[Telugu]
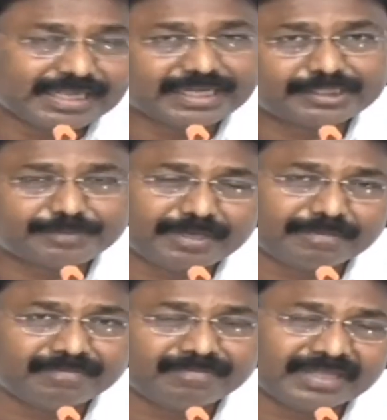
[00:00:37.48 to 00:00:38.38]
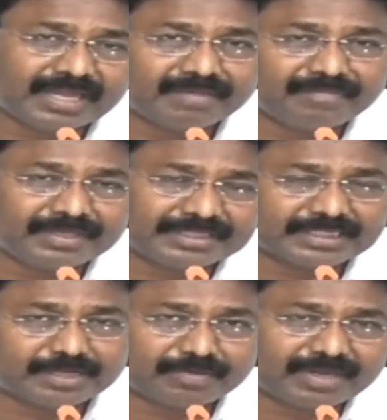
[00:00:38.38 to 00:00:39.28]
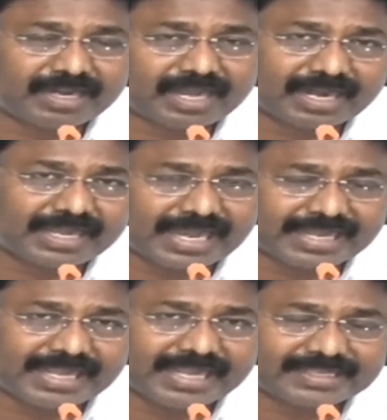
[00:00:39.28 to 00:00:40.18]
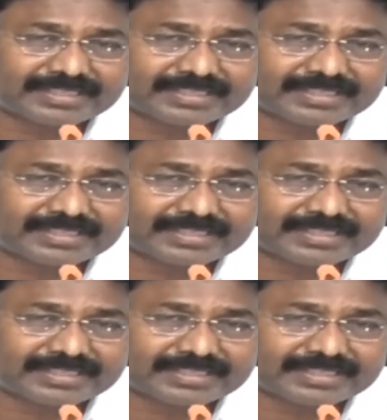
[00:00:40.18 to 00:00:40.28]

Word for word: ఇంగ్లీష్ మీడియం మీద మీరు చేసినటువంటి నానా యాగి